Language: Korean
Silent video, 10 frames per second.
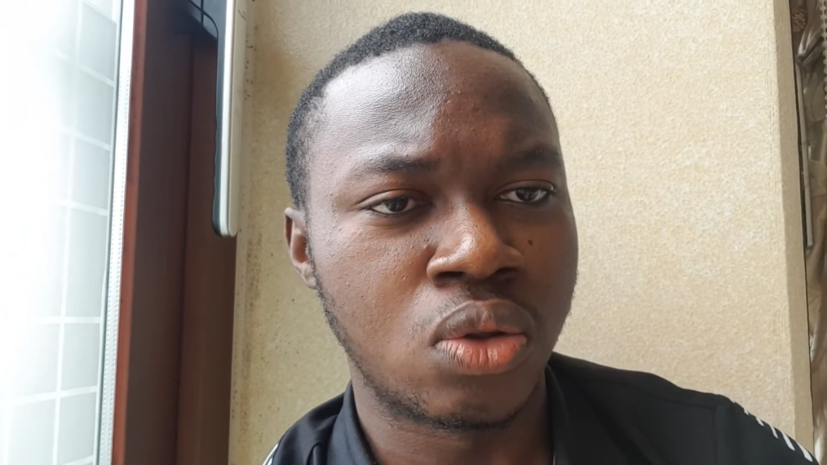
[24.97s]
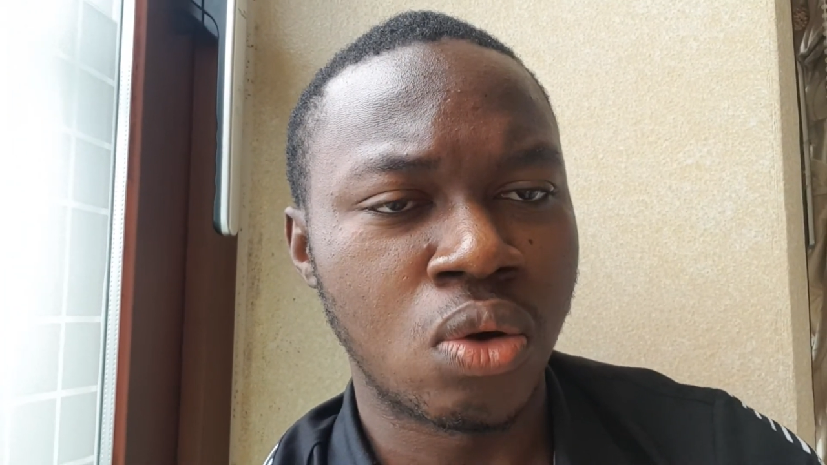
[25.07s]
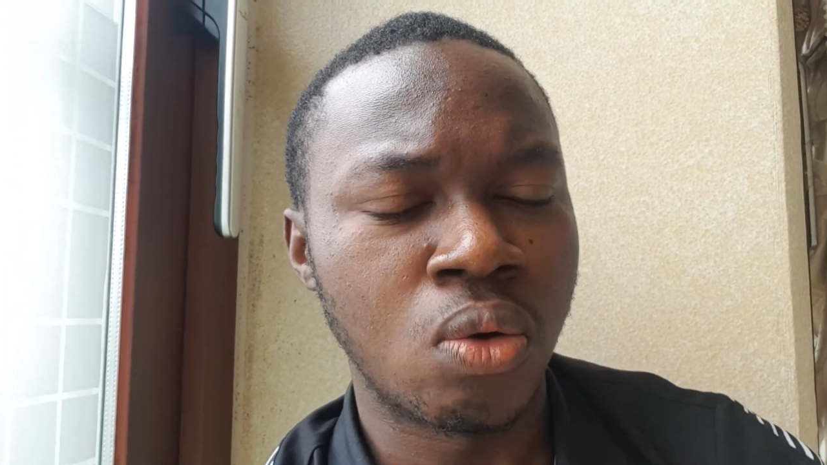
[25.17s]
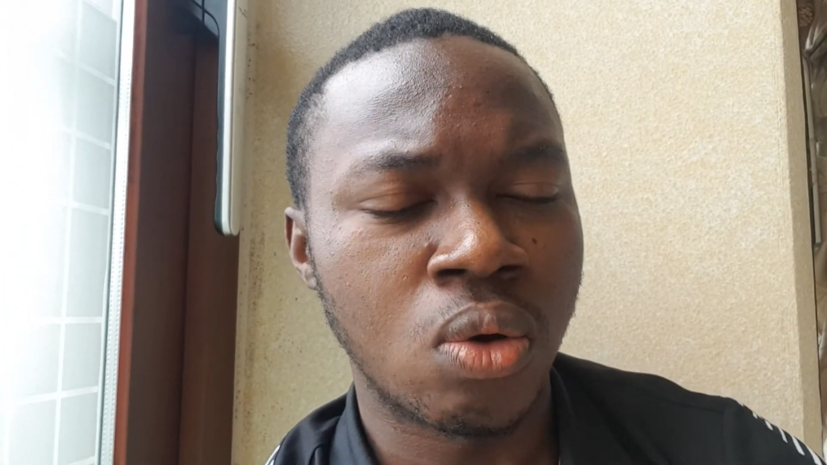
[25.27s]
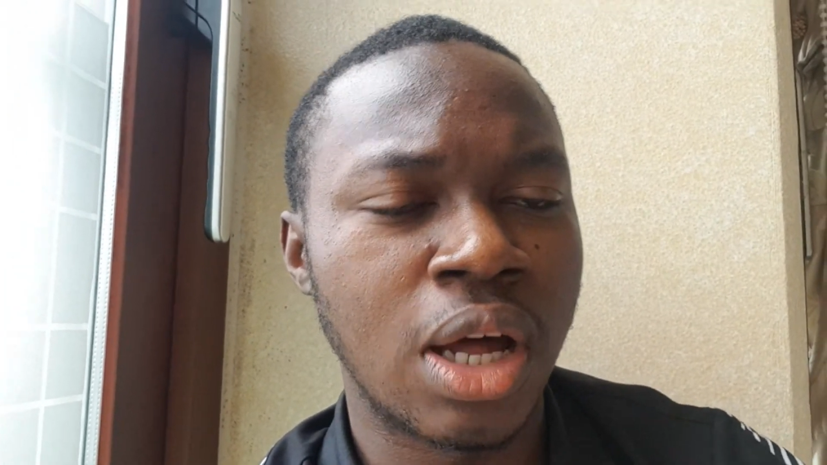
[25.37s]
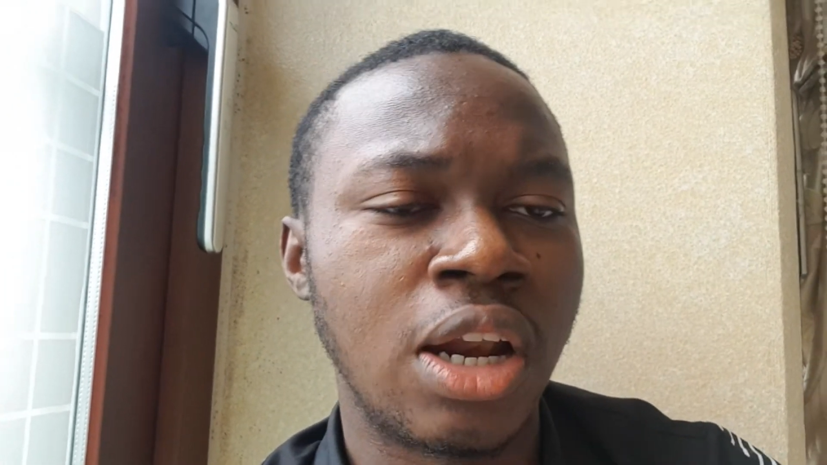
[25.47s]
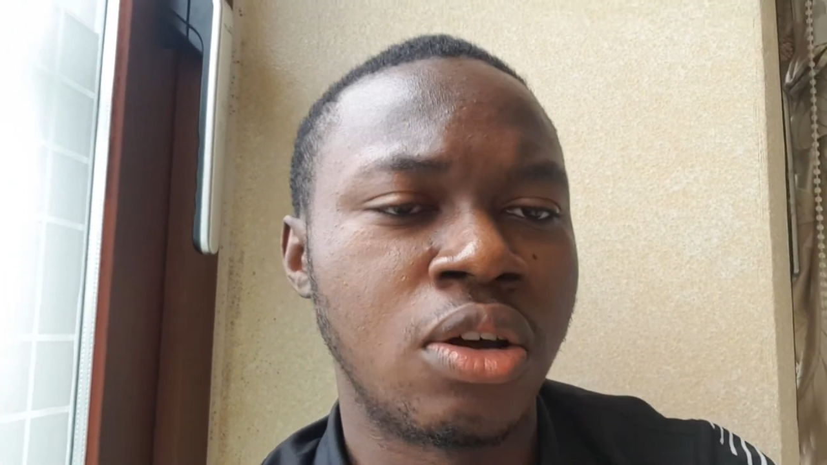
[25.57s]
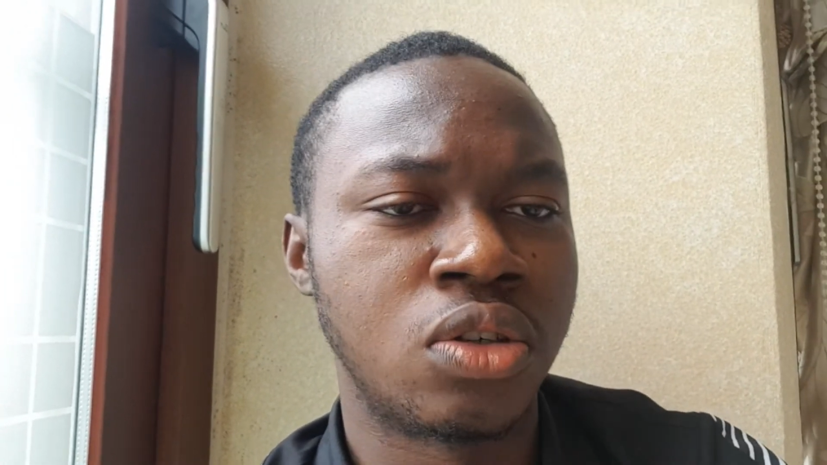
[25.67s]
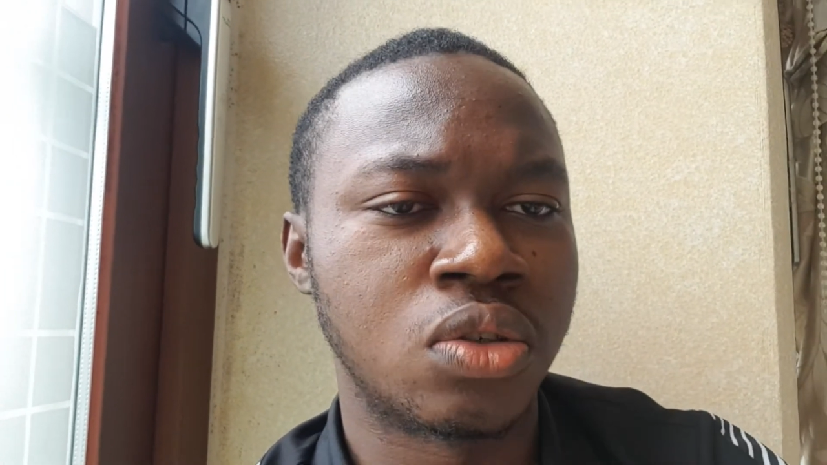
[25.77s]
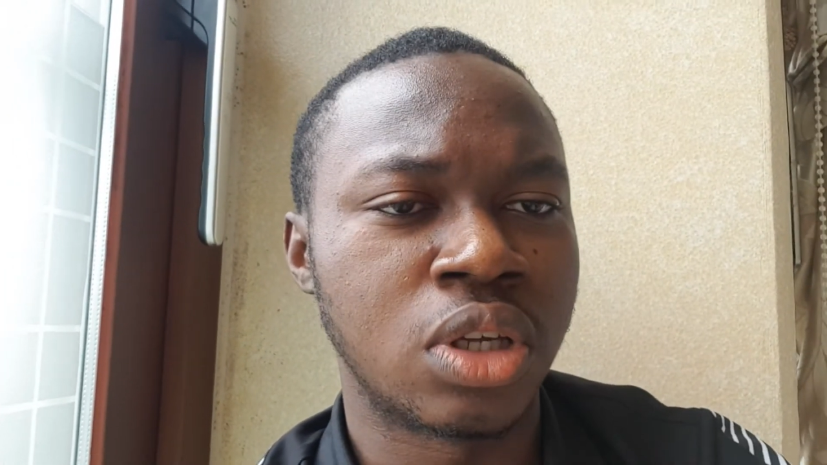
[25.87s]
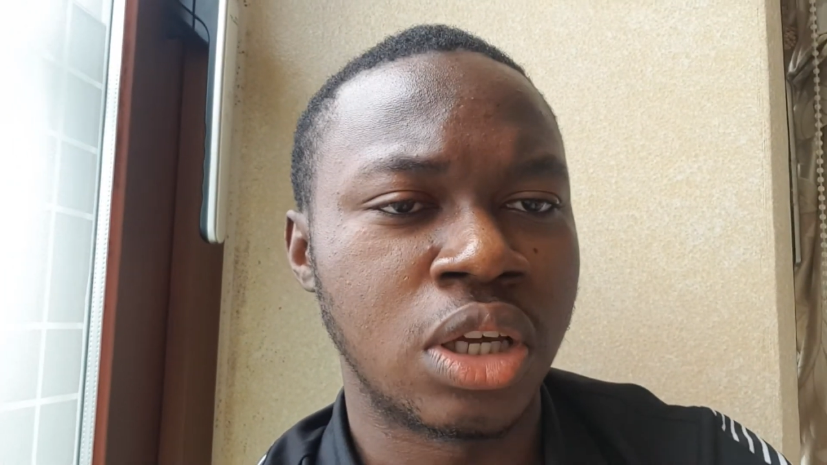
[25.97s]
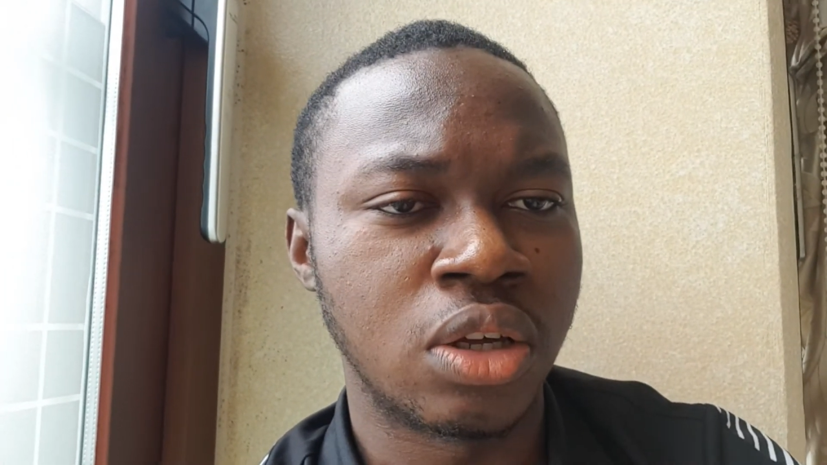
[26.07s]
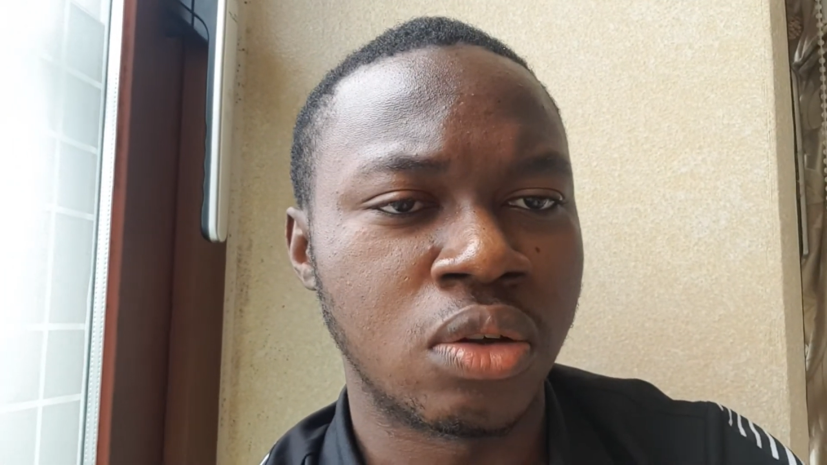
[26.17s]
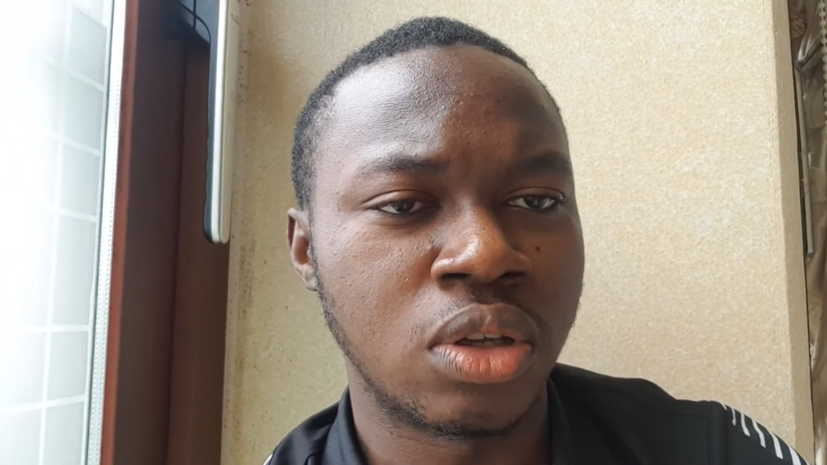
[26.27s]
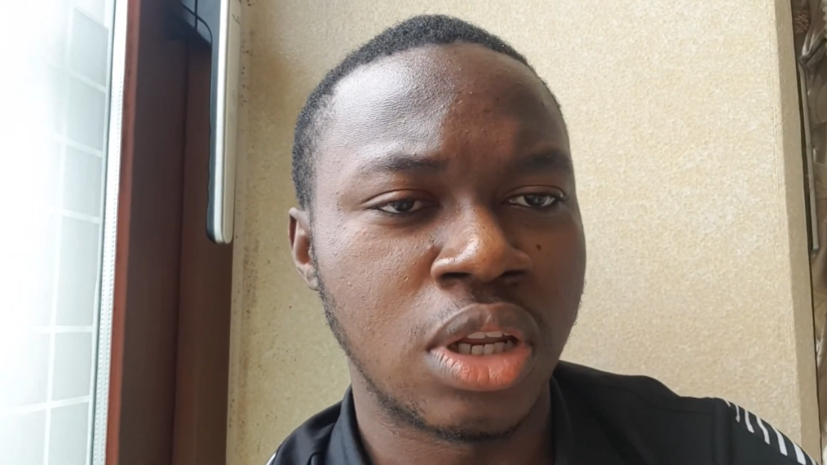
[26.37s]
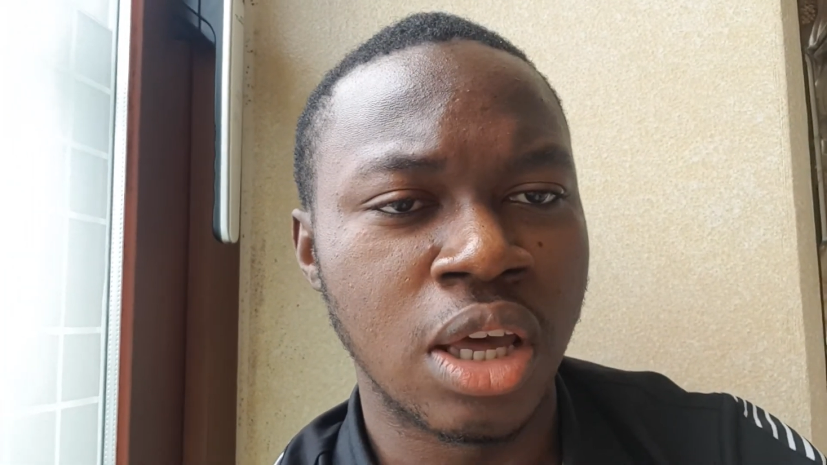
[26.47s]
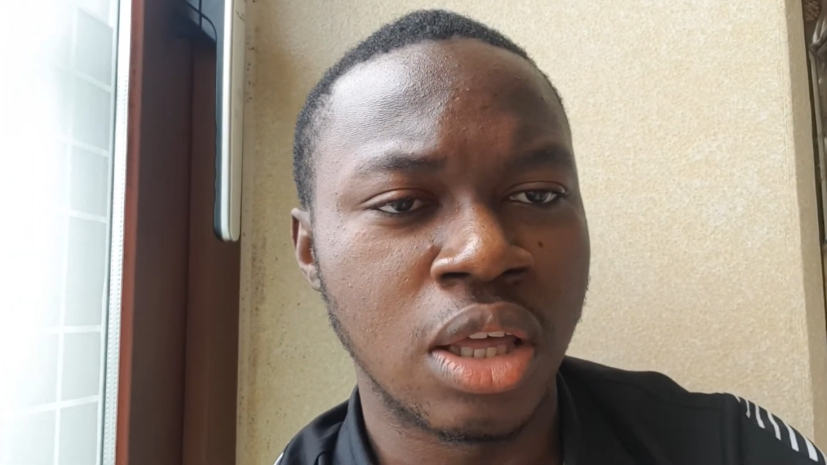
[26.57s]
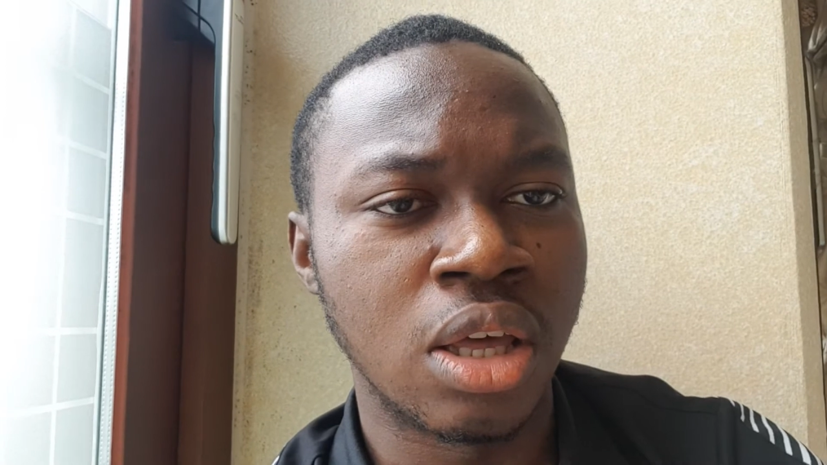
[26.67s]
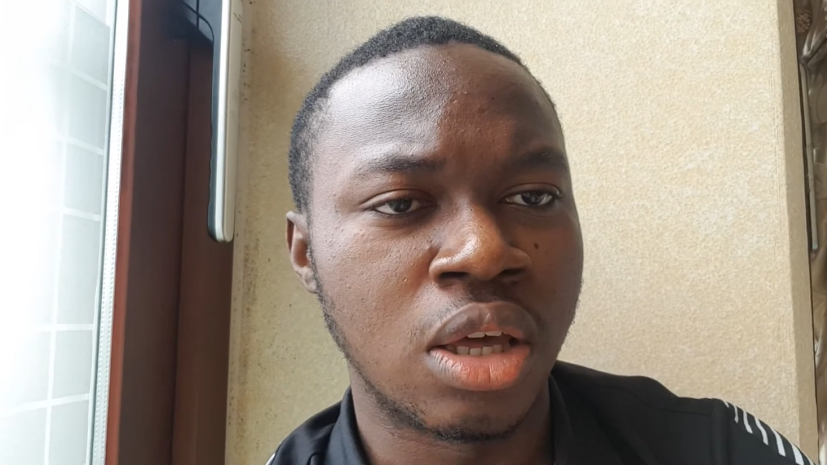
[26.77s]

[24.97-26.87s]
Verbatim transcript: 또 알려줄게요. 네.